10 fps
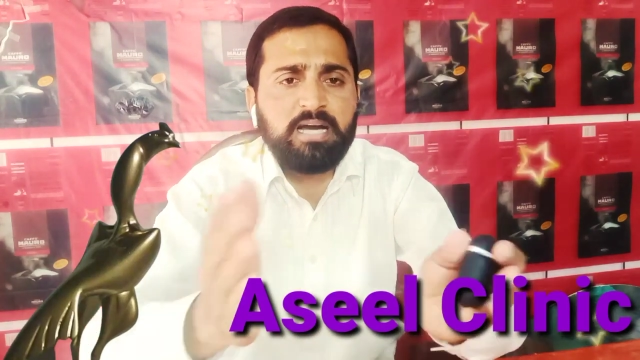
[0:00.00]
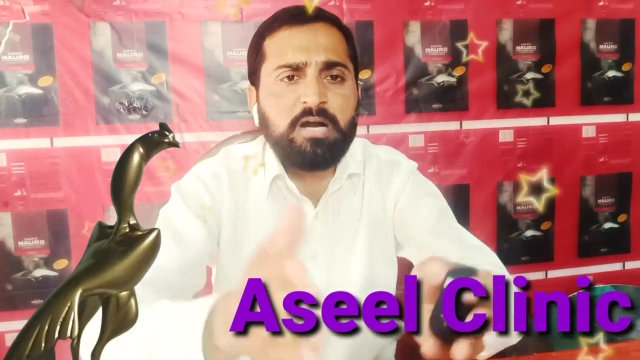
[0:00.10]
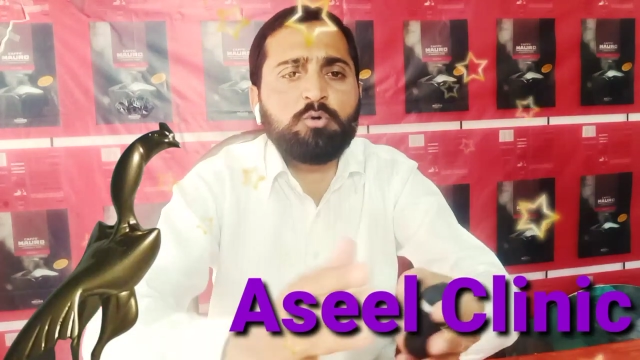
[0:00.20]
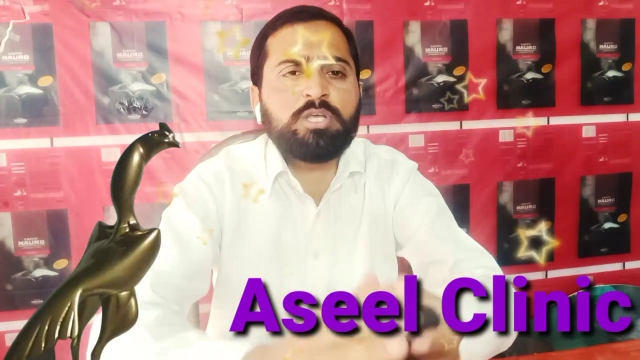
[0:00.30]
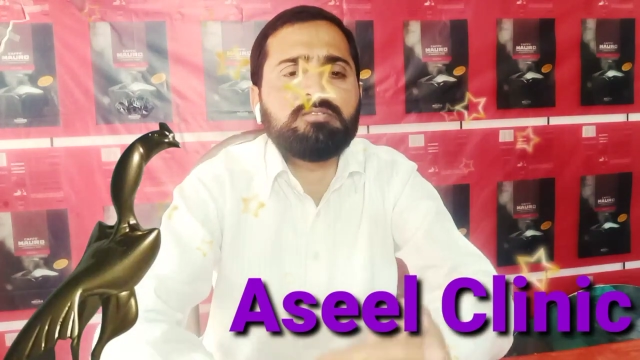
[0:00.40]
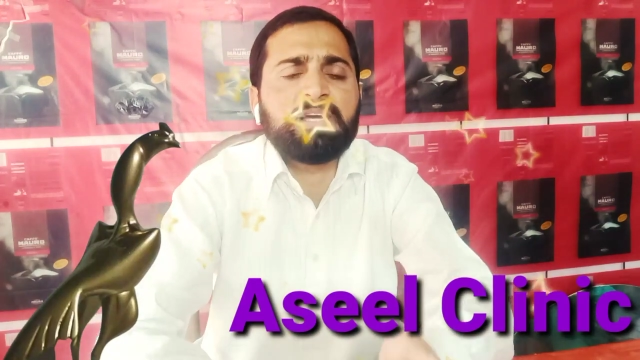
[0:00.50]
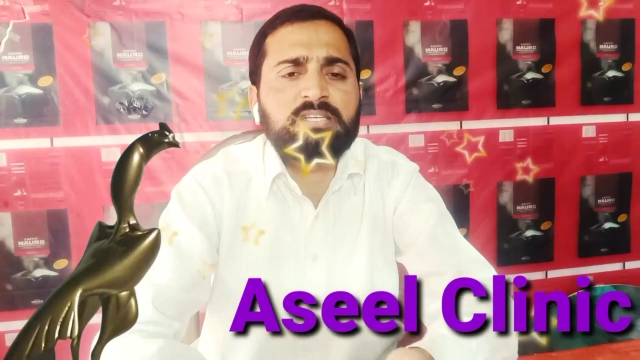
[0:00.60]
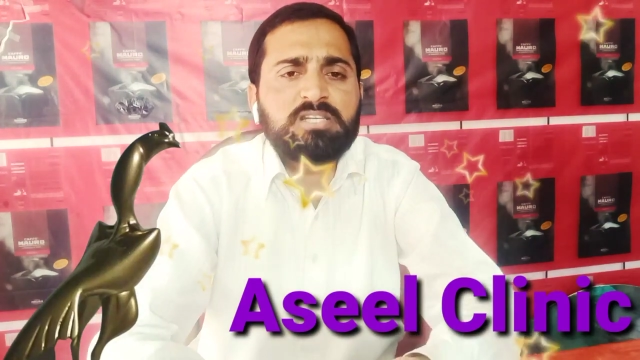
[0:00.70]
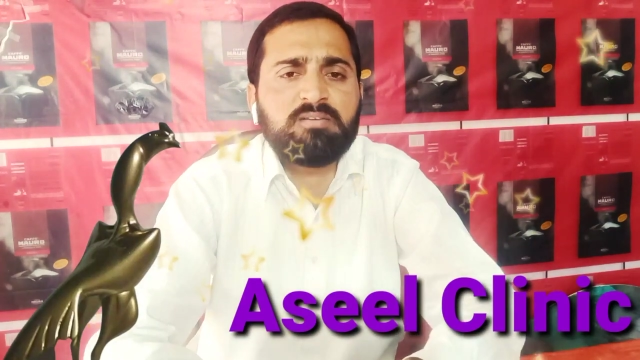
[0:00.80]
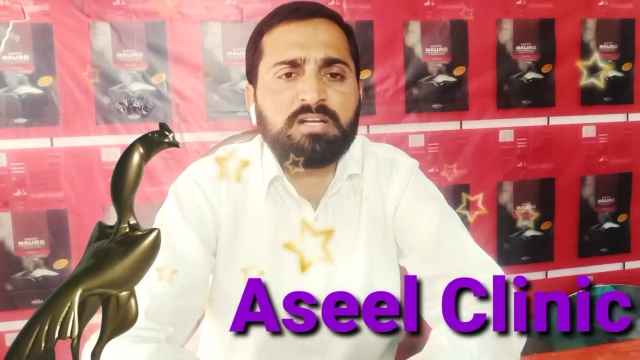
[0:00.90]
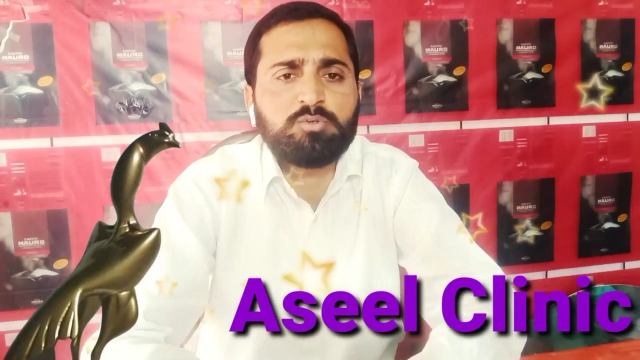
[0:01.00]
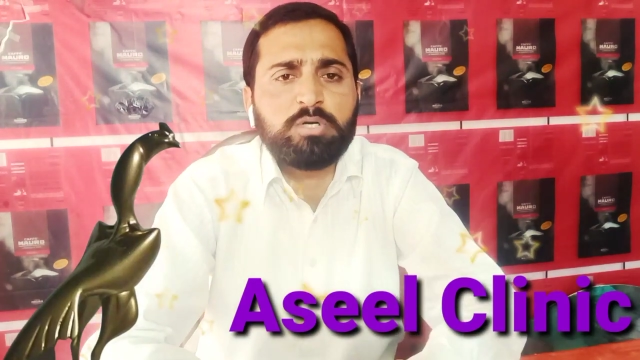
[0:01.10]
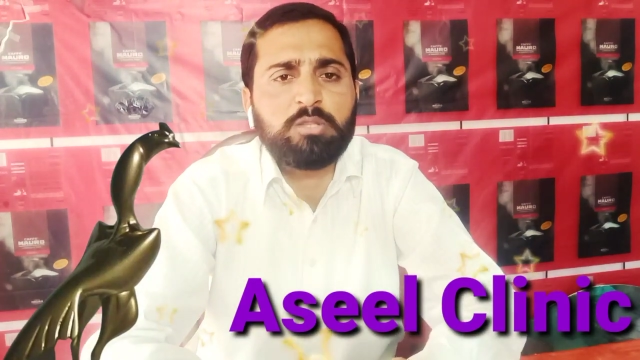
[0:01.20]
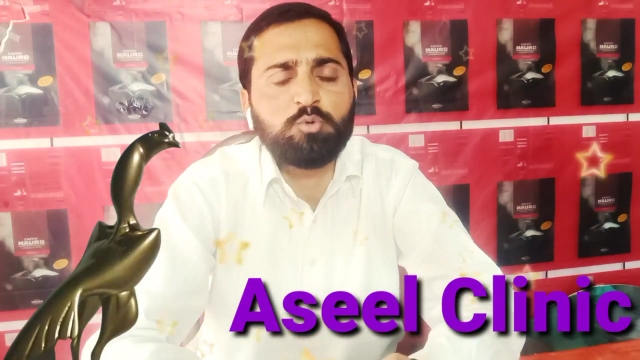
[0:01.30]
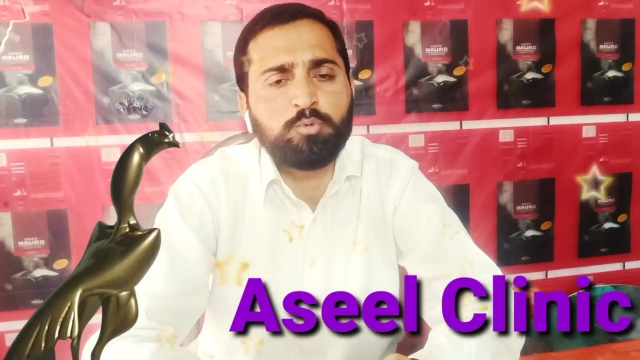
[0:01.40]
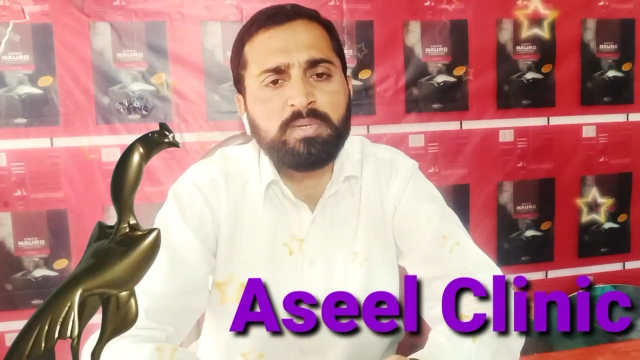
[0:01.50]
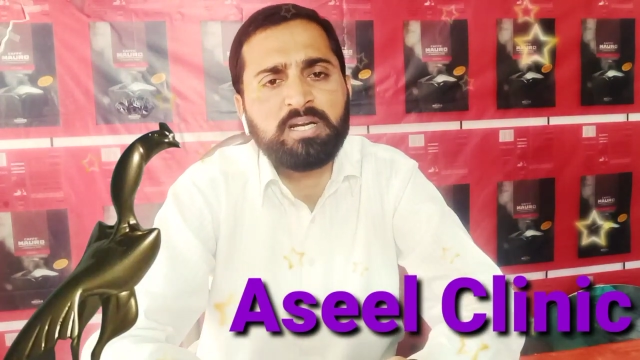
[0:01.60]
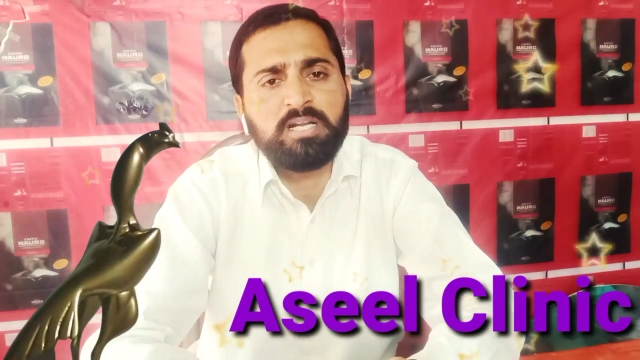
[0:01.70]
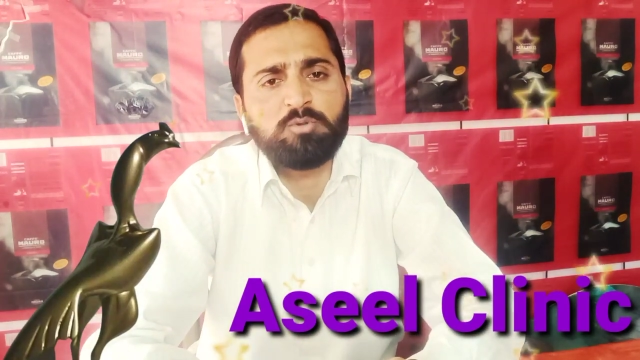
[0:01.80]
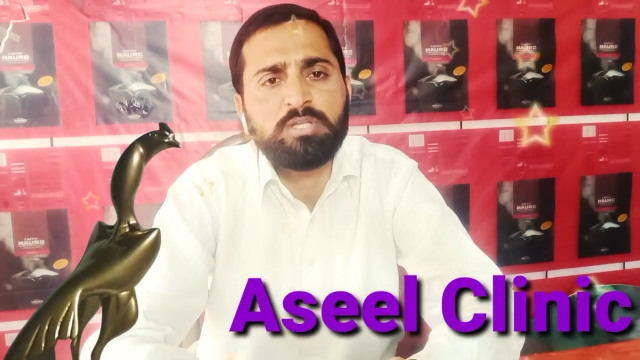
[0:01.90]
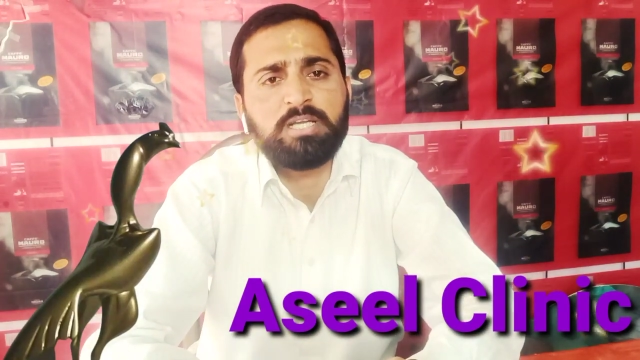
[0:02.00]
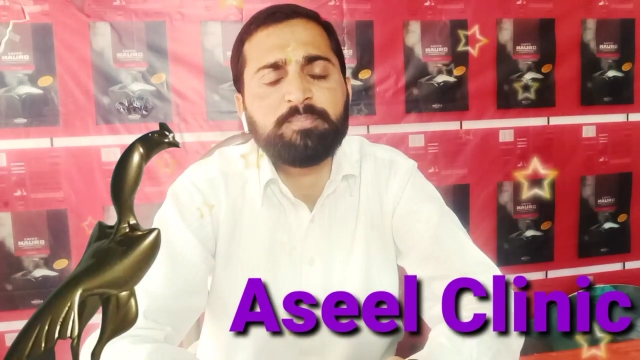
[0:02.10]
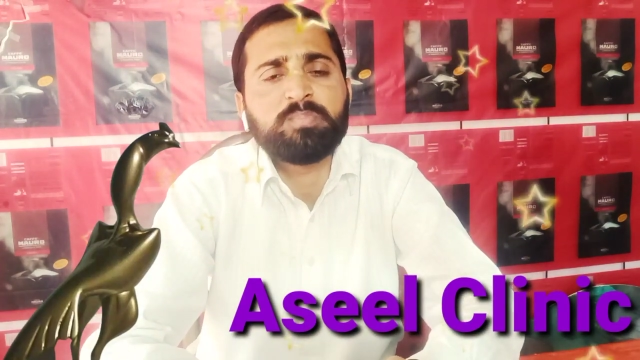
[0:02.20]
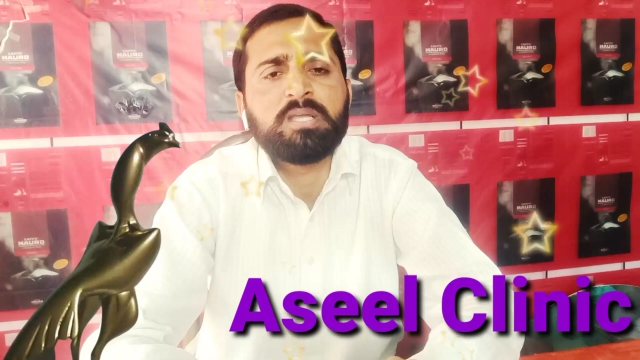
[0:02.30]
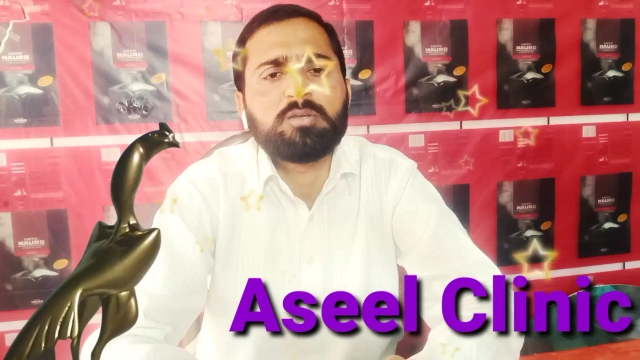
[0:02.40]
ना होने की वजह से जानवर जो है ना दूर में खड़े होते हैं